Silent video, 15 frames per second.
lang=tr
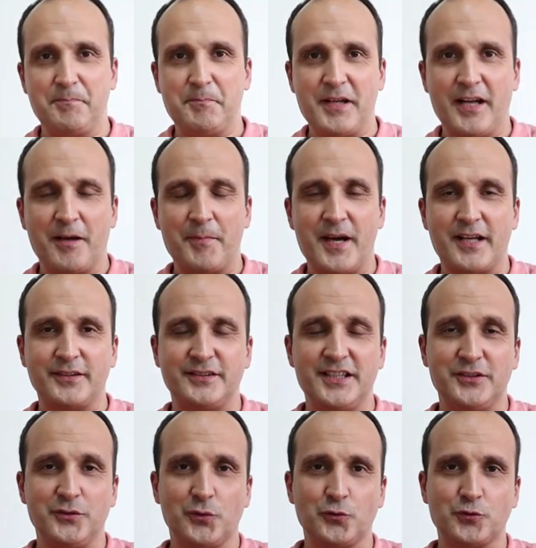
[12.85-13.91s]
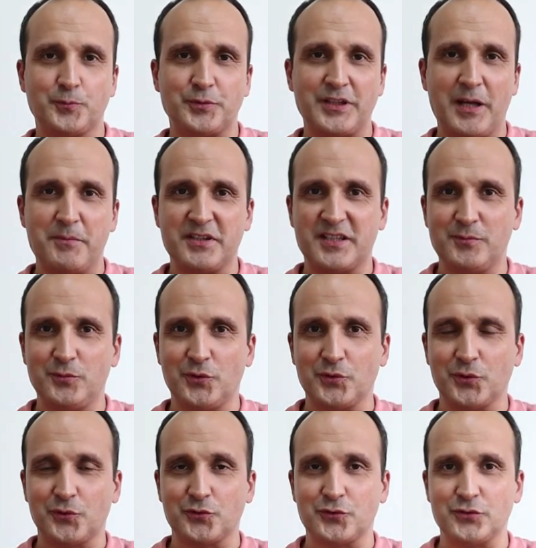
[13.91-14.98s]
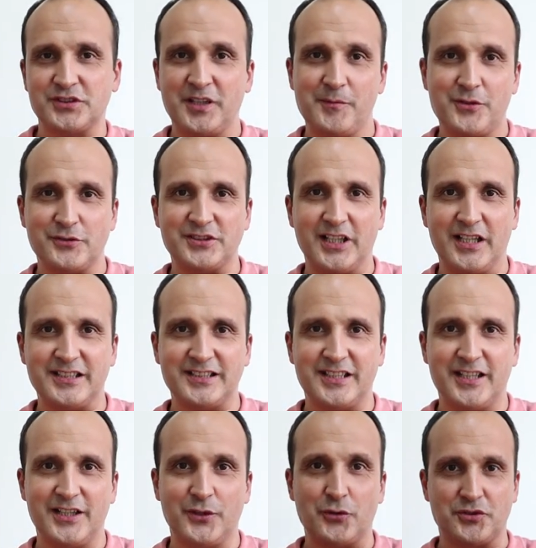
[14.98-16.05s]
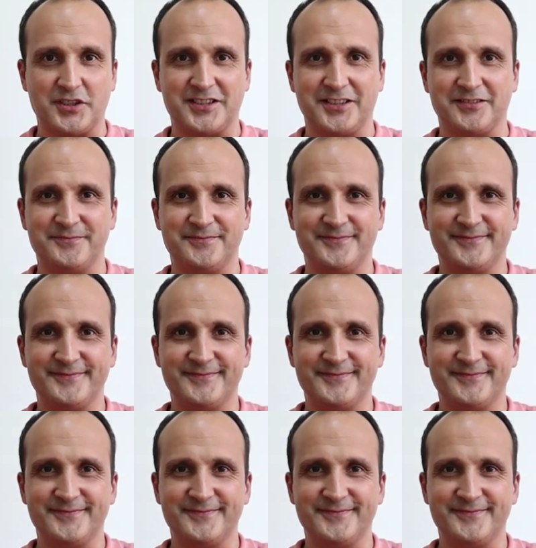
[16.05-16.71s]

hep beraber Y9 Prime 2019'un kamera özelliklerine göz atalım.